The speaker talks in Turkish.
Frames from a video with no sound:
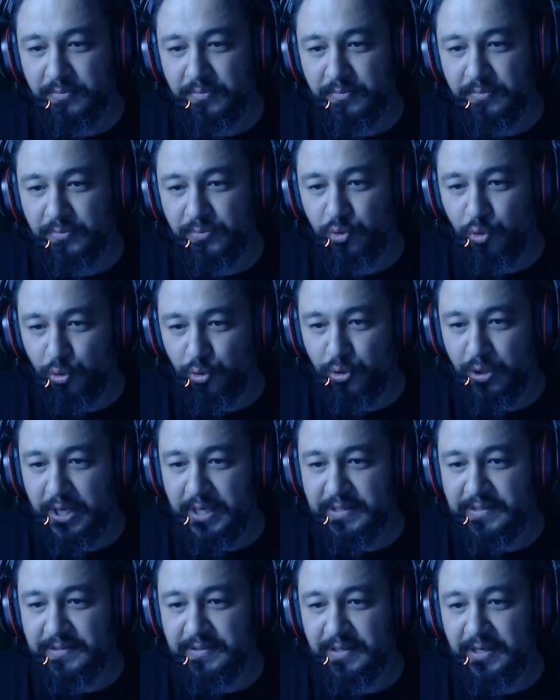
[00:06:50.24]
Doğu
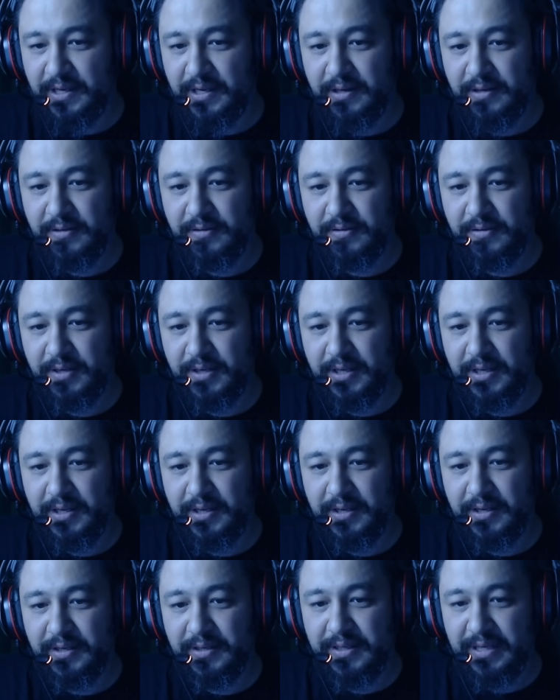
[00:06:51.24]
Asya
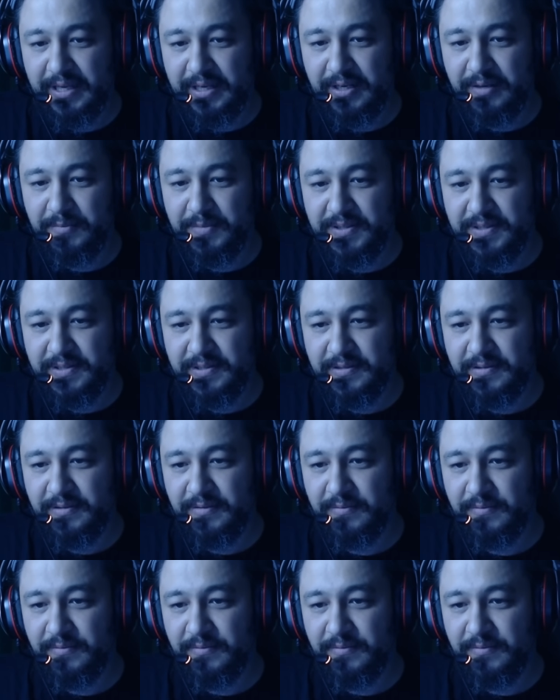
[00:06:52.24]
e, genimiz,